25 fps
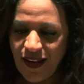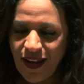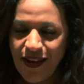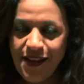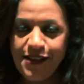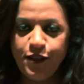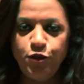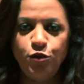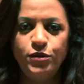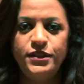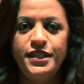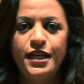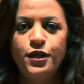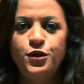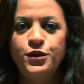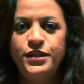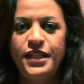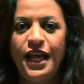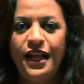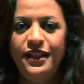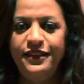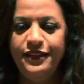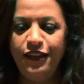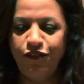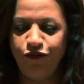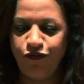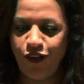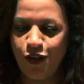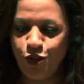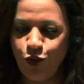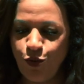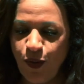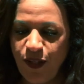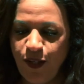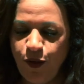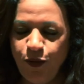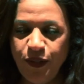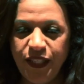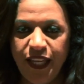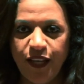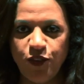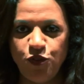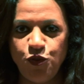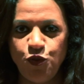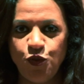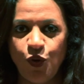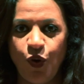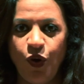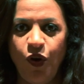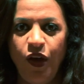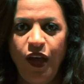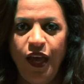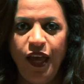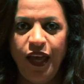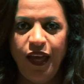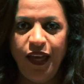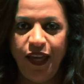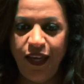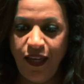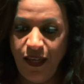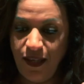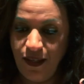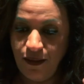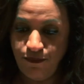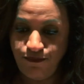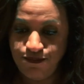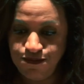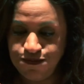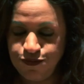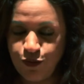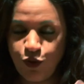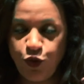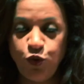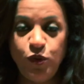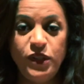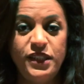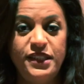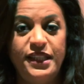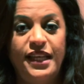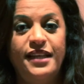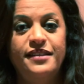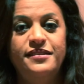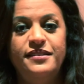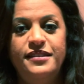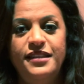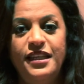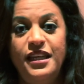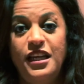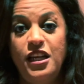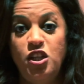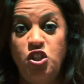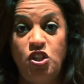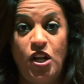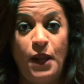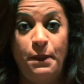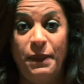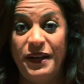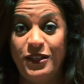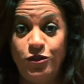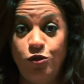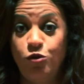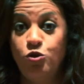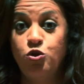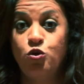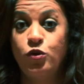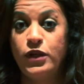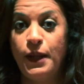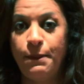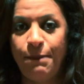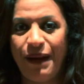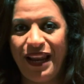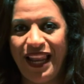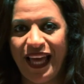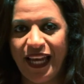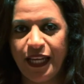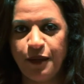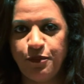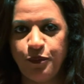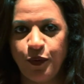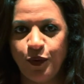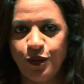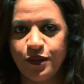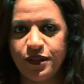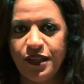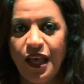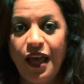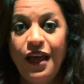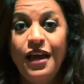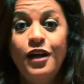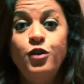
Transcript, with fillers: la, lecture diagonale, des fois je lis une question et je suis stressée et j'ai l'impression que je ne connais pas la réponse.